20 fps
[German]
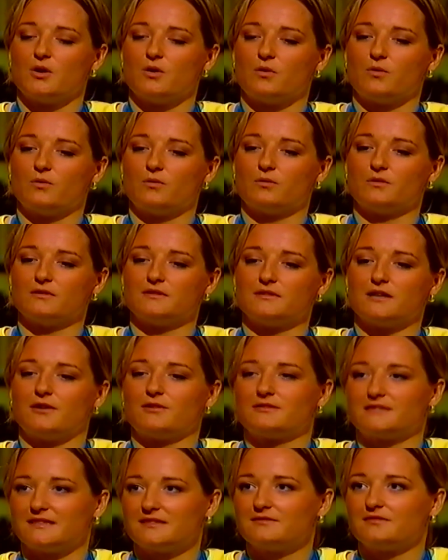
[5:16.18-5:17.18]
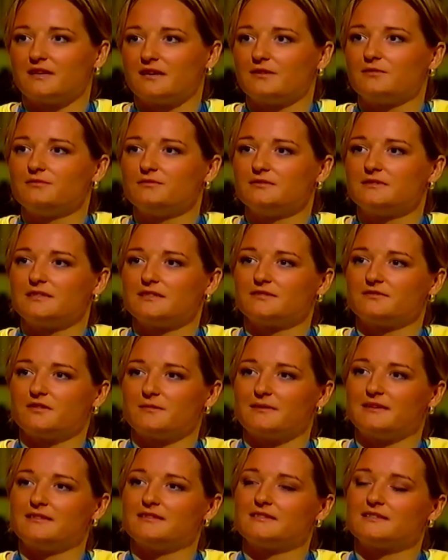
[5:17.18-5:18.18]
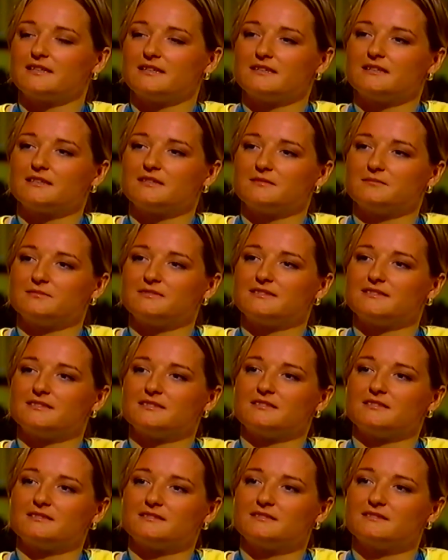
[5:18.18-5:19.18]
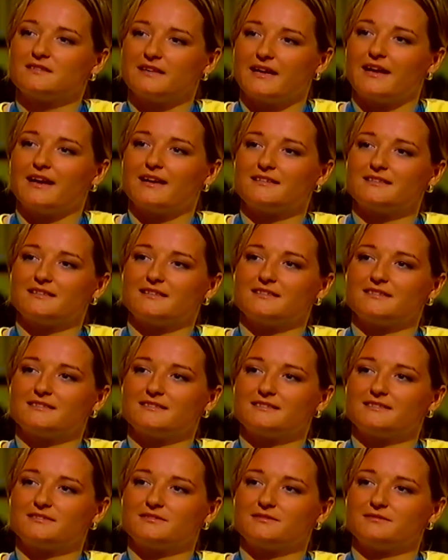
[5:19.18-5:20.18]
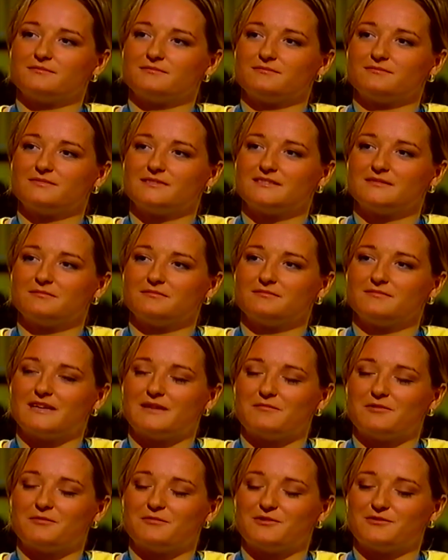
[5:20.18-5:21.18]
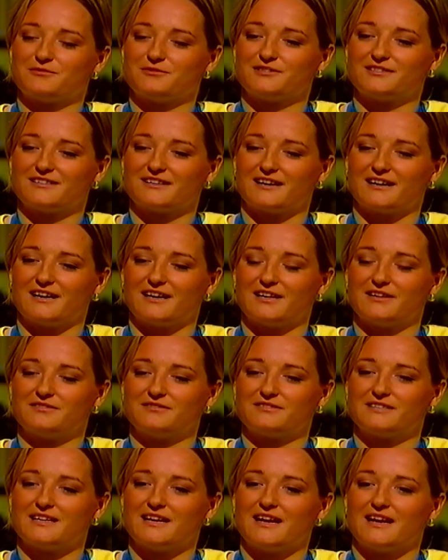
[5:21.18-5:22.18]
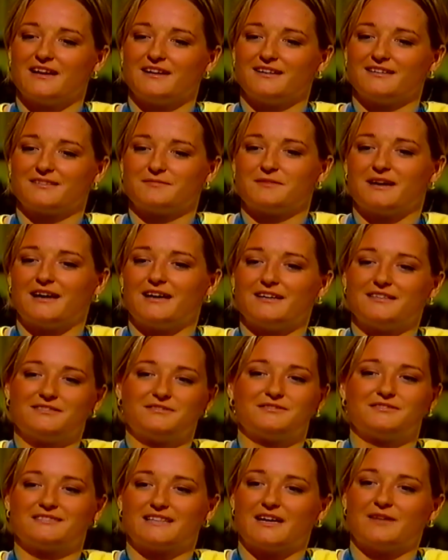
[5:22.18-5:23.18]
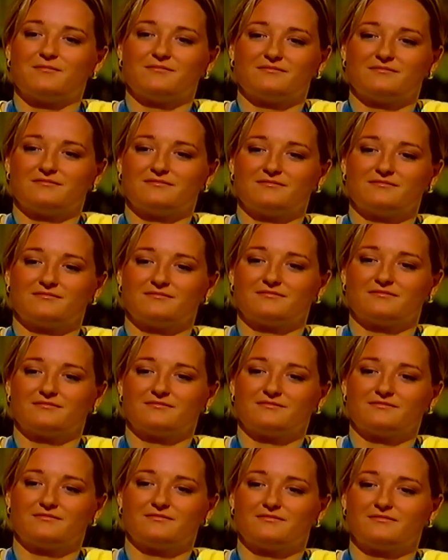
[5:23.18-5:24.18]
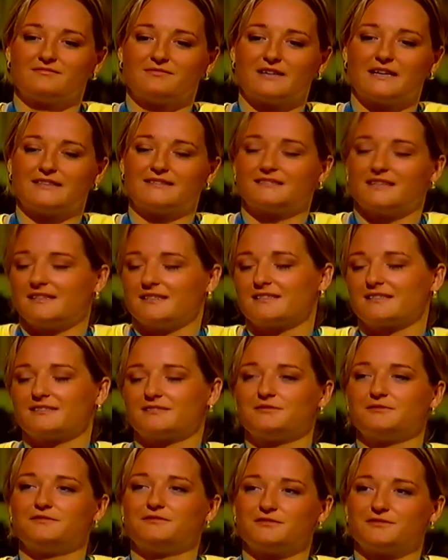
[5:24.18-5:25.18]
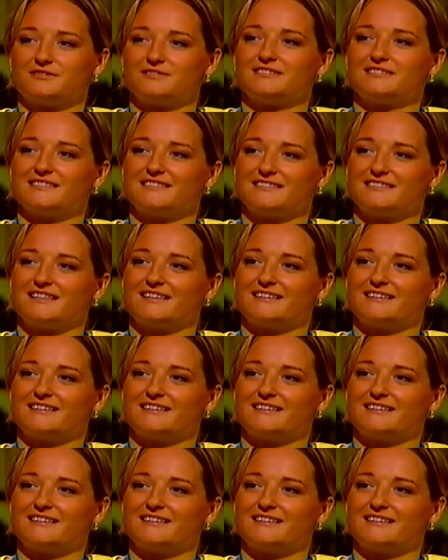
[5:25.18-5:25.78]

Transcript: und auch das war gut, also weil meine Trainerin ein bisschen härter ist und ein bisschen mehr mit mir durchgreift. Aha. Jetzt mal alles zusammen hat es eigentlich ganz gut funktioniert, ja.